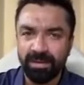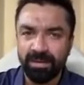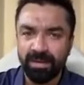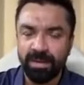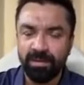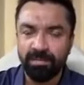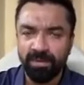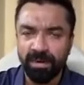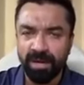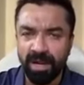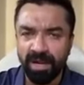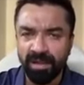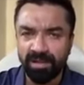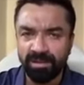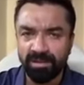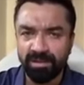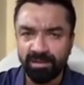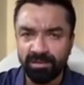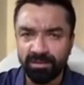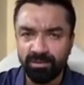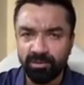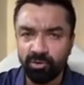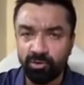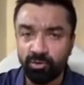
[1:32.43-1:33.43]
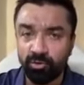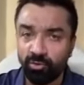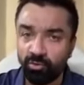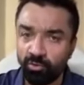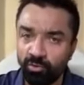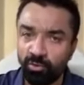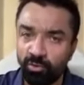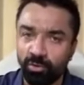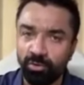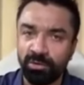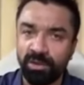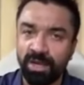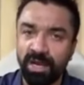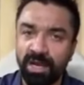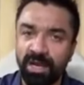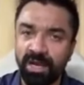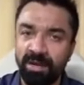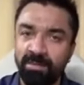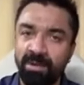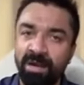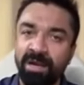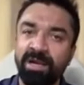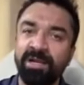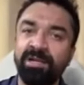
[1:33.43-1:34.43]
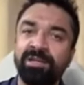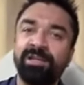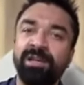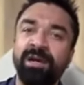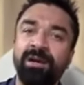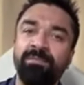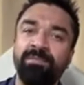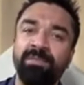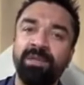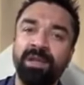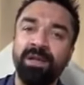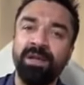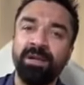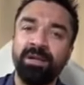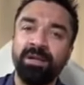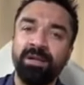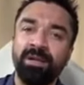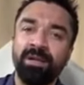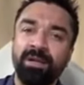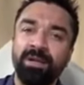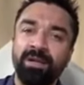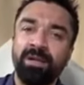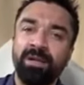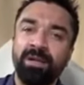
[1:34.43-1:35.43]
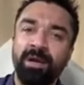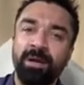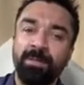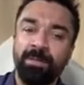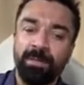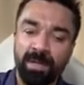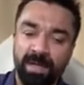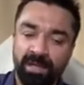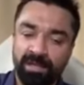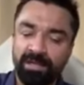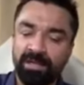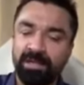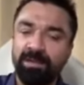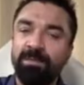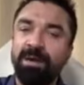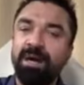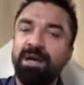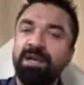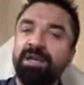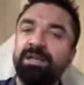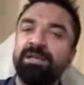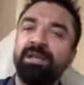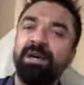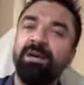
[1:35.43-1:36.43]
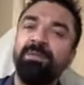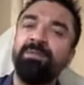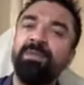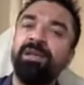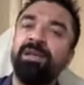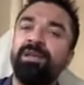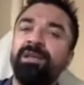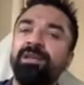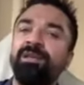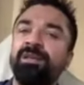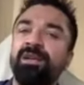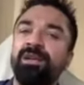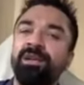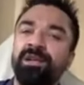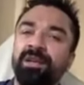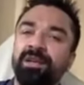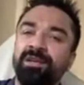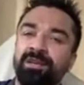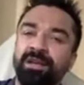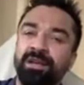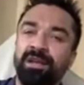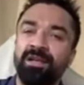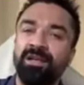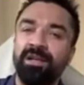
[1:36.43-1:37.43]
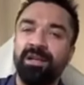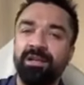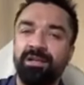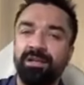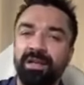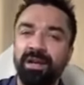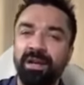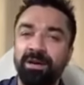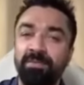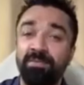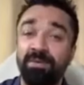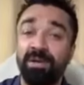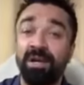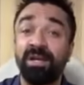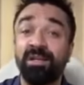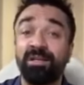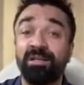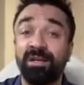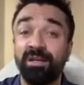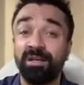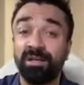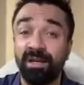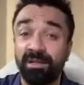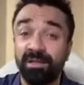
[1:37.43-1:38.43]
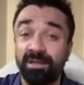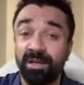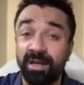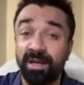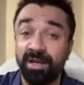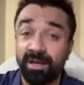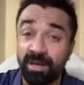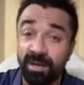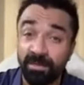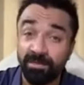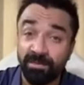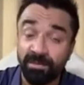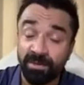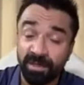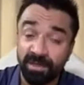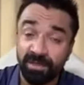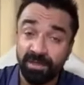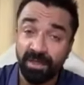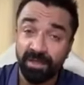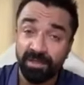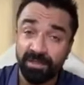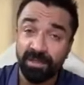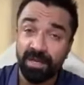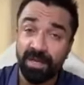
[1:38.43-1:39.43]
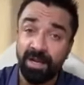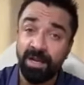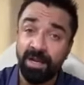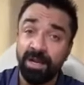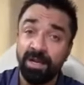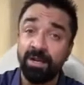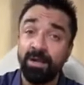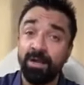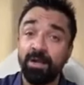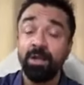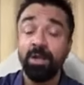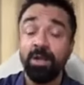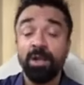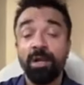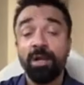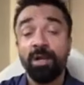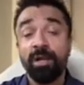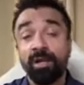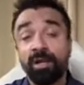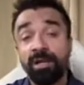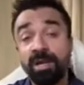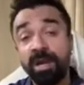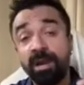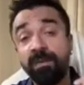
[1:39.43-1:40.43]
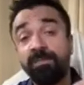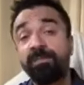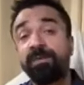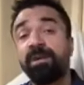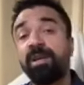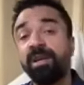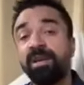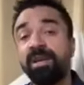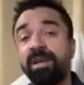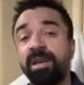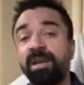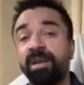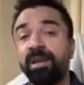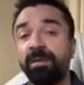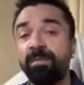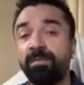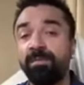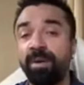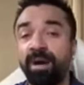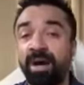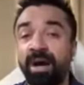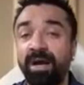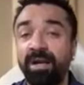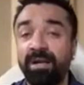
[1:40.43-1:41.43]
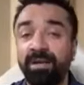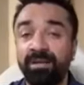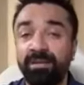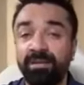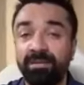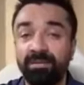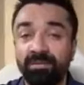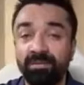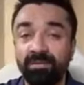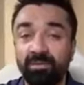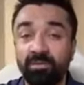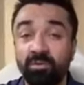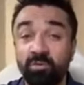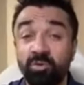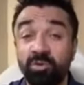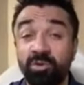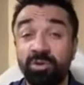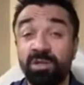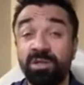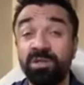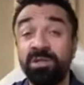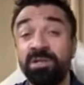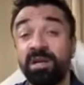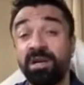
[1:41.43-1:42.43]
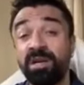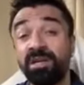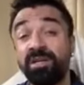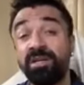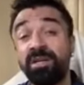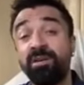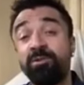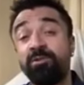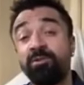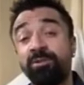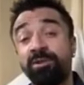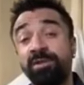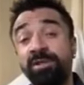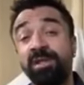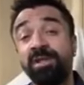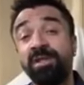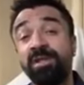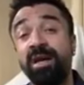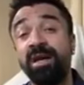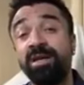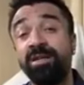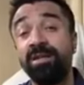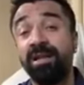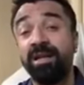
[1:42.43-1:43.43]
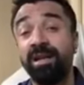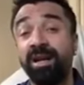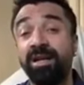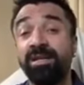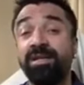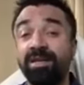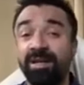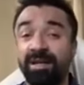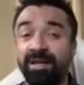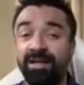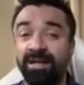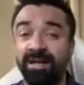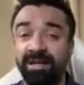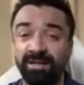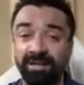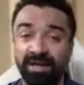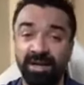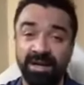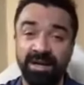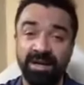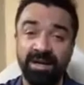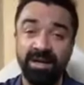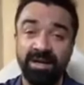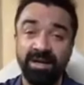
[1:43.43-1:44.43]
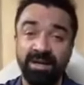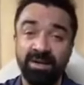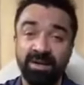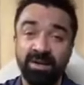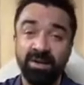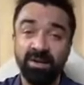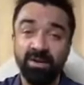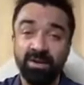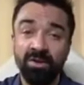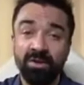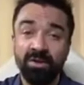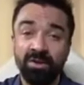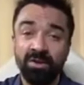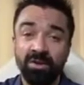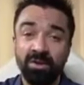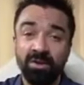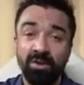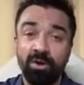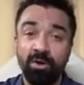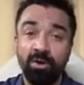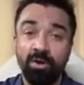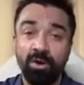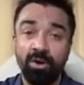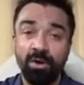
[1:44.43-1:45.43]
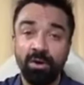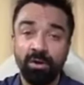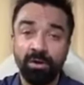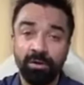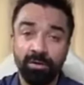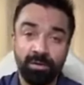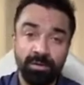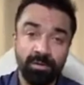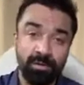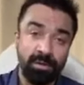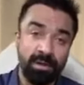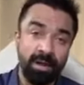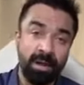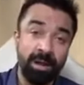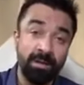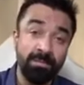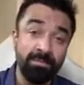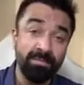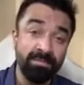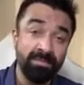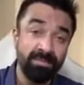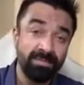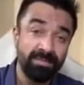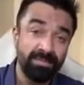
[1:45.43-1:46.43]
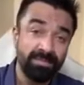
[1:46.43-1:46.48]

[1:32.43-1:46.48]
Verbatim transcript: अपराध शुरू होता है हमारे सामने अपराधी हमारे सामने से चल के चला जाता है अपराध कर जाता है रेप कर जाता है रेप करने के बाद उस लड़की को जिंदा जला दिया जाता है और हम